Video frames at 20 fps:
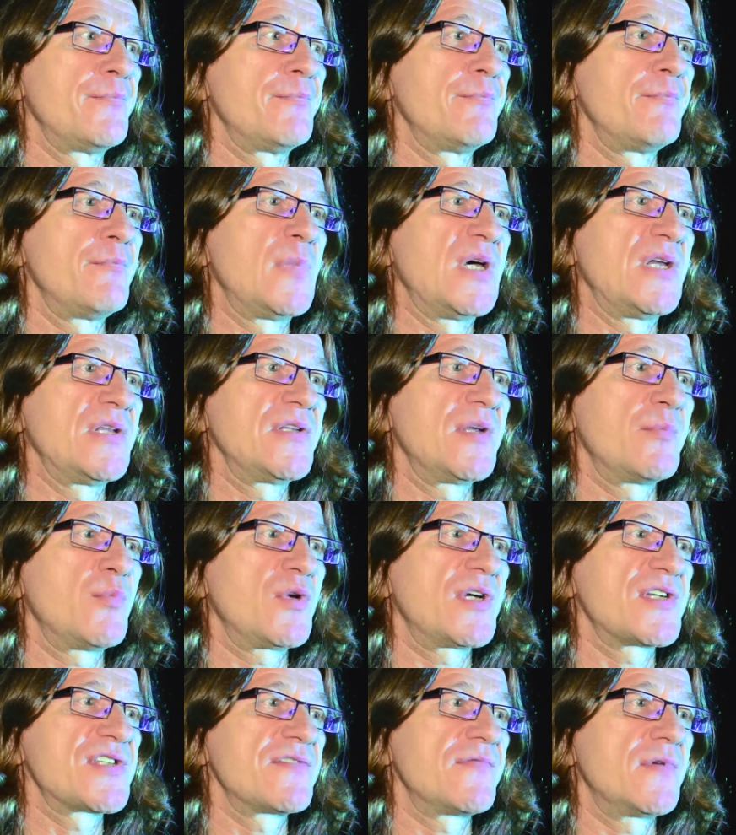Będę
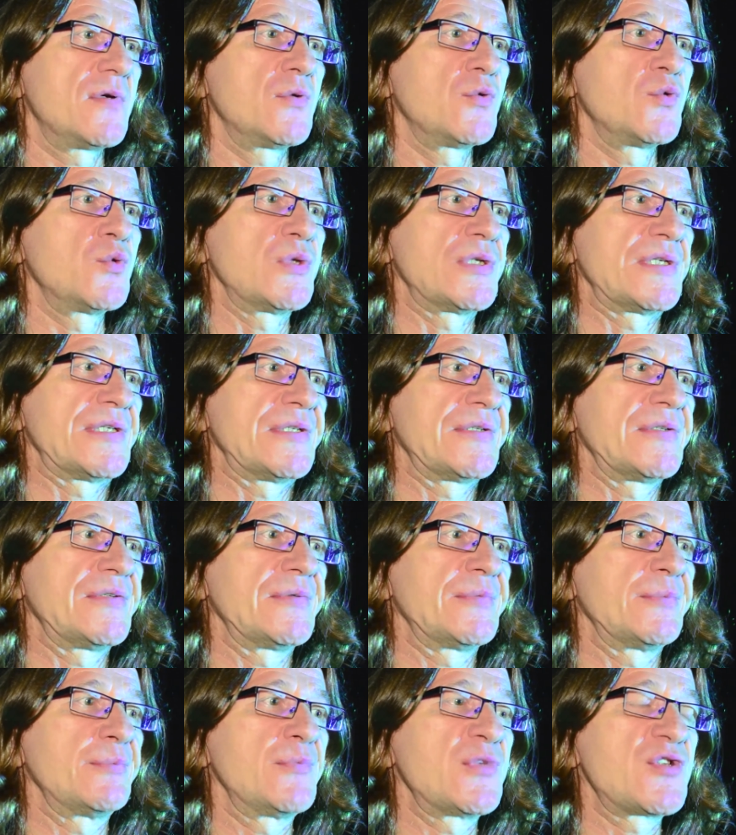pokazywał,
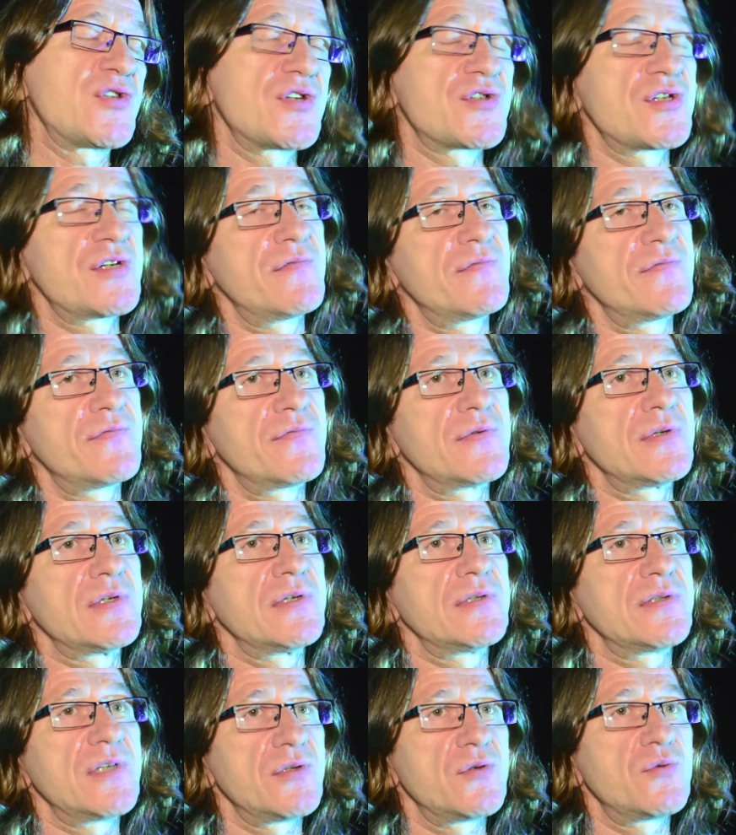myślę, że
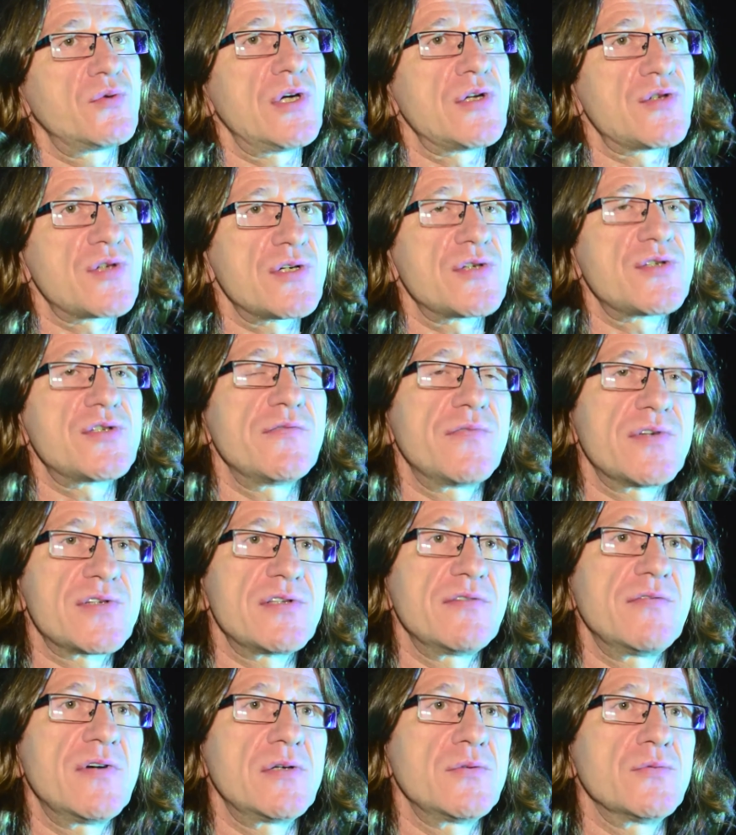w tej drugiej części
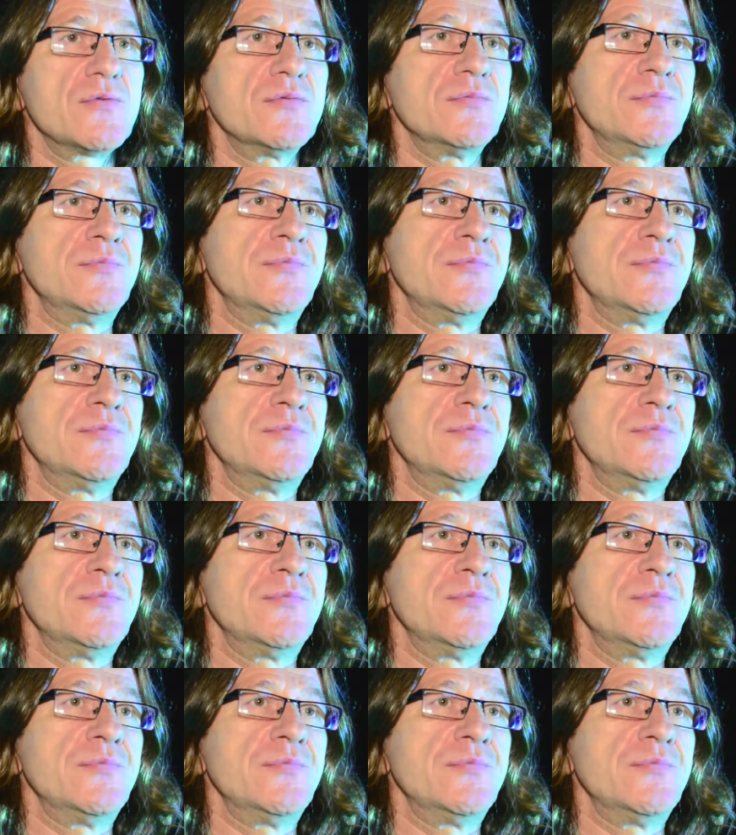festiwalu